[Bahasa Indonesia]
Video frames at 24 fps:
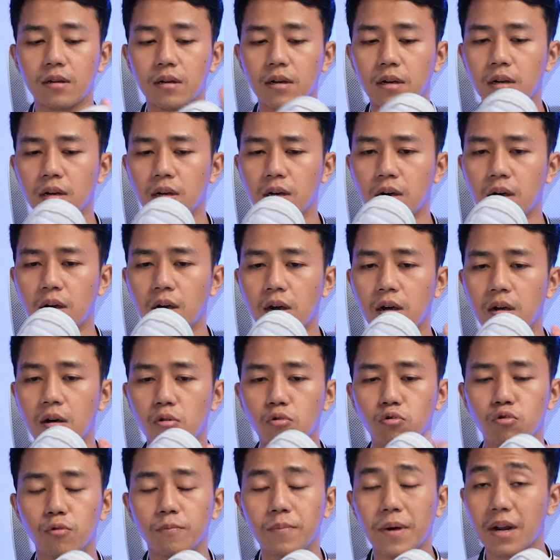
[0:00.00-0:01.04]
uh,
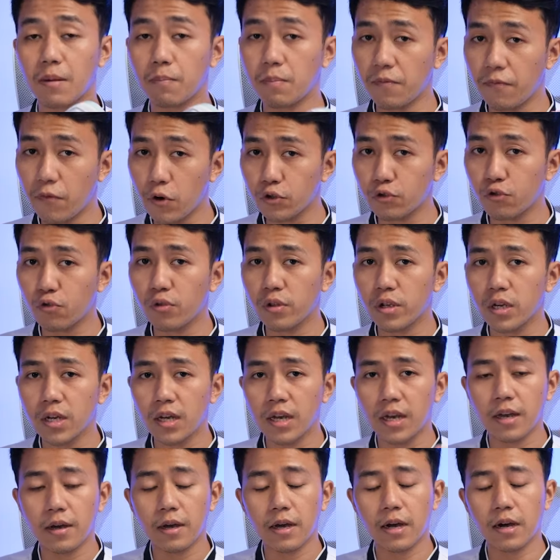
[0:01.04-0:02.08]
untuk para pivot
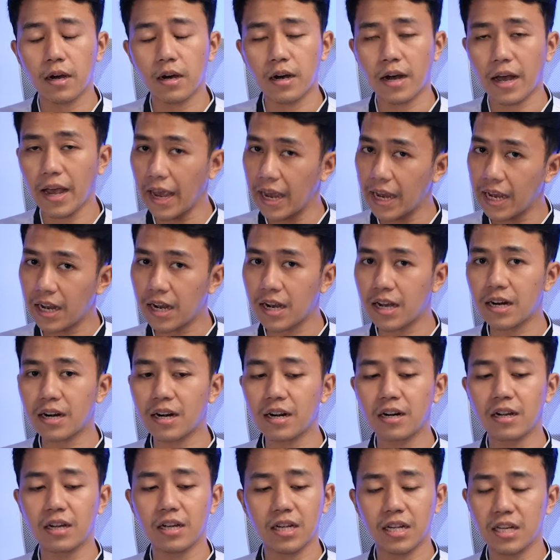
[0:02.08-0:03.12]
uh,
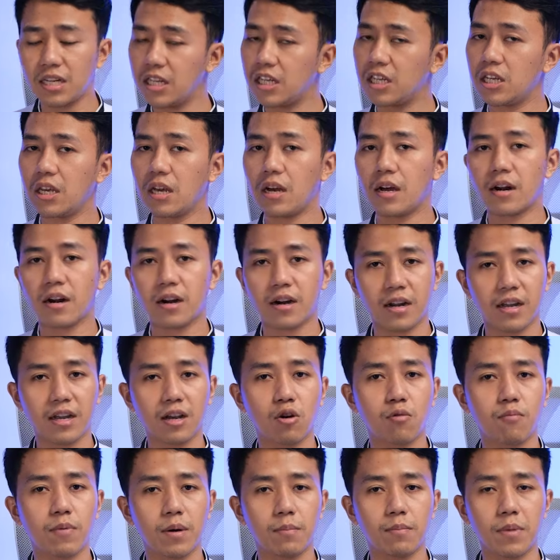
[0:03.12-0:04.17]
Anchor ini
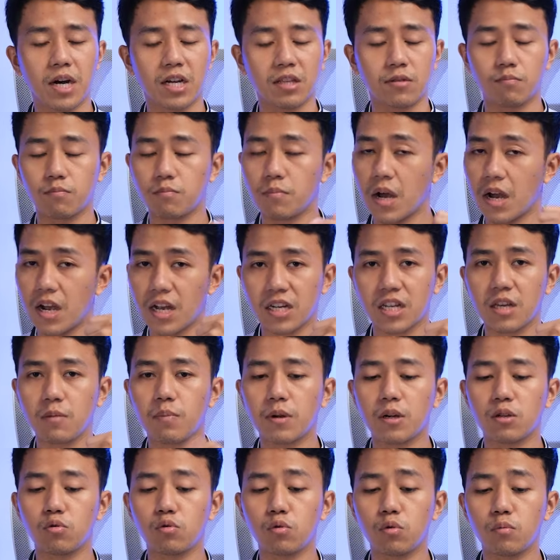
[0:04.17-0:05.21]
rekomend banget. Bahkan
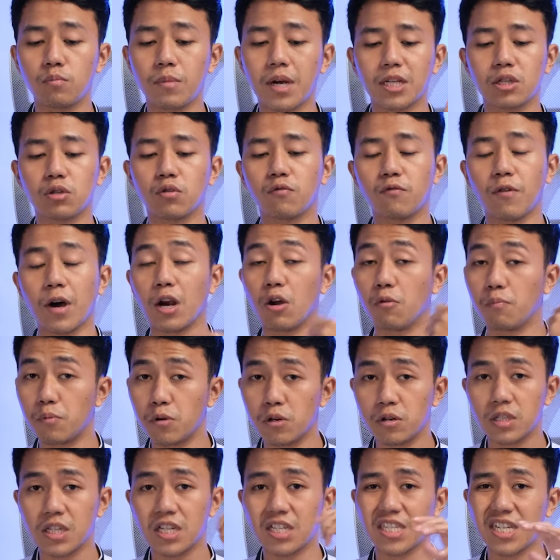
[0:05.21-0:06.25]
kiper Jun masuk
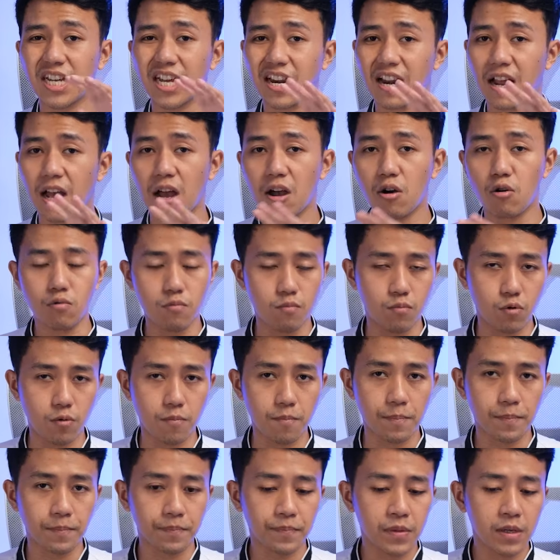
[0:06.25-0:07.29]
walaupun secara umum
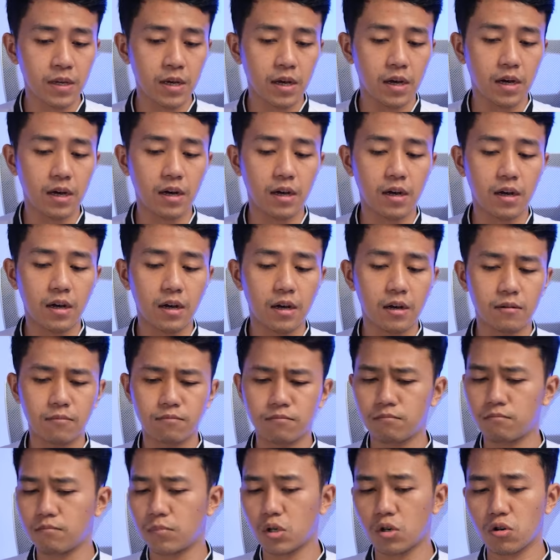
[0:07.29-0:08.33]
uh,
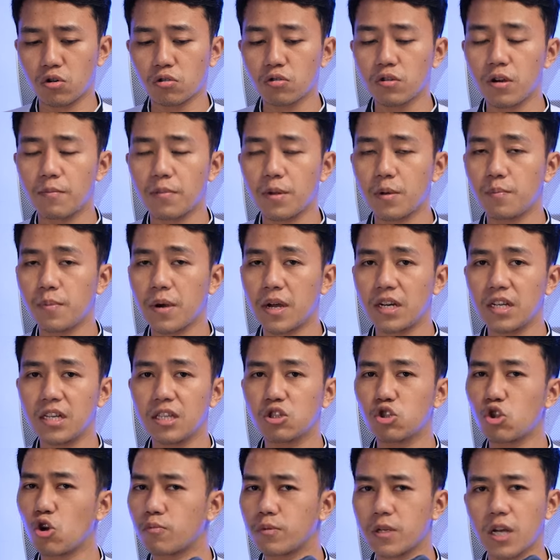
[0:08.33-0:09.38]
menurut gue pribadi
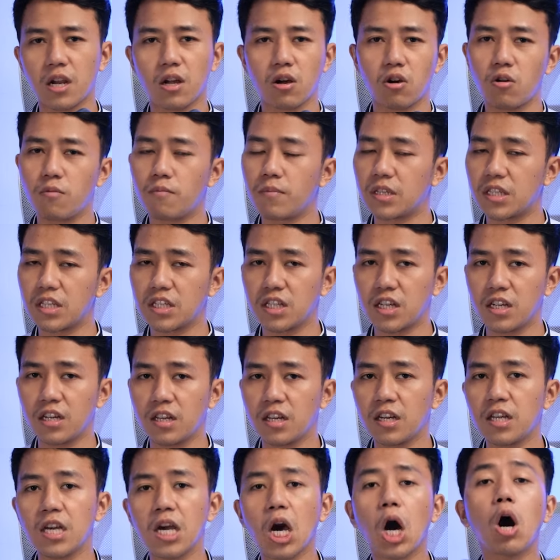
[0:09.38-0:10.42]
top salah competition
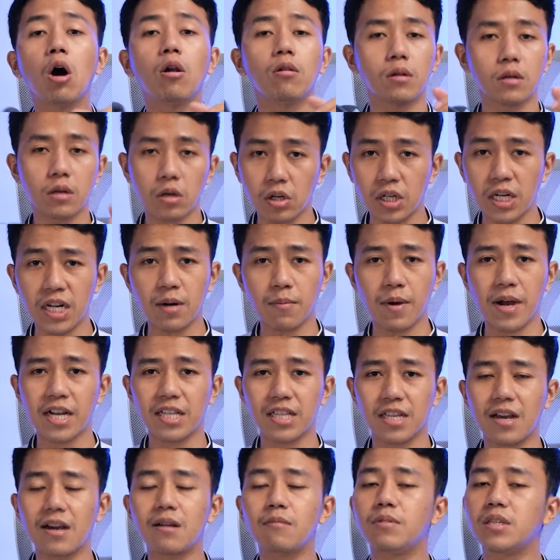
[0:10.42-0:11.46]
ini all rounder banget
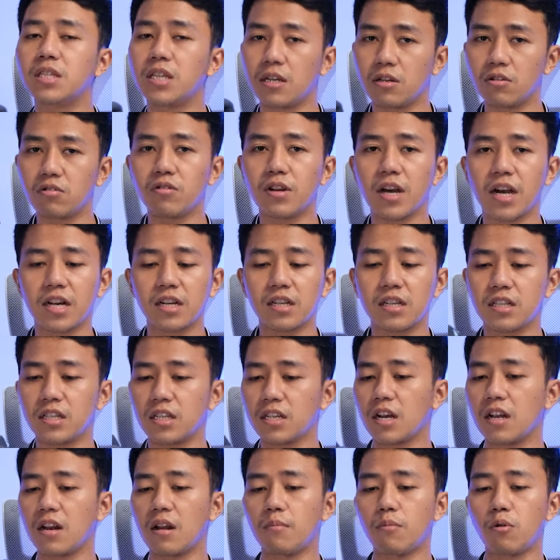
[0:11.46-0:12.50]
ya bisa digunakan di
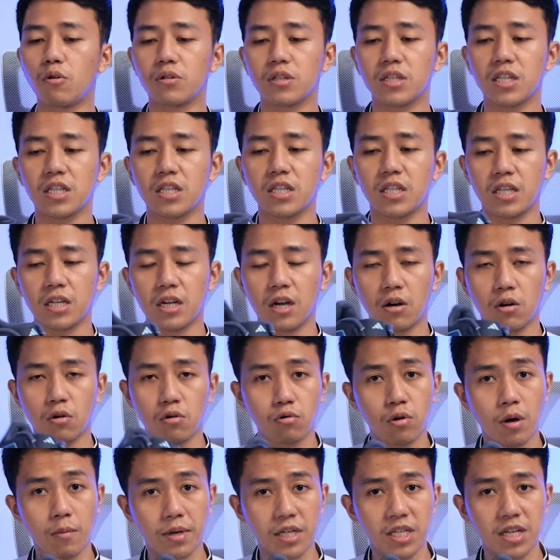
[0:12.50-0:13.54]
segala posisi. Kalau
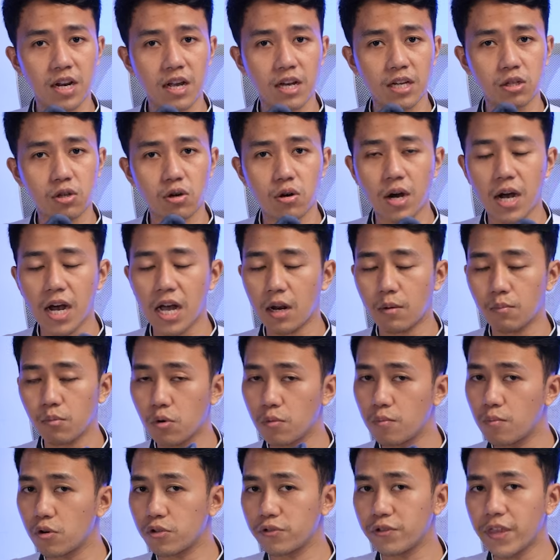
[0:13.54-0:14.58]
lu nggak masalah soal
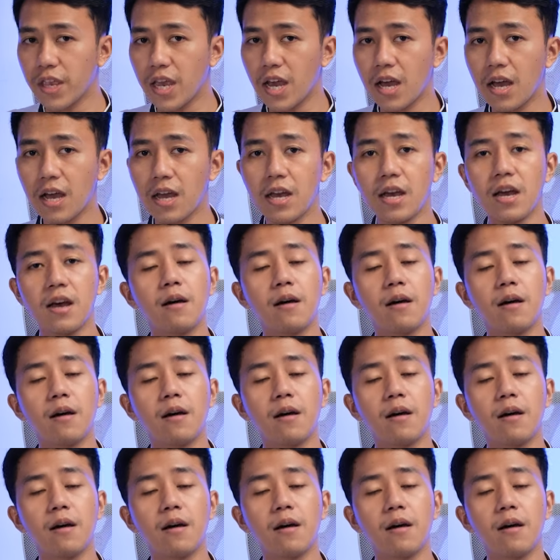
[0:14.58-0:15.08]
bobotnya,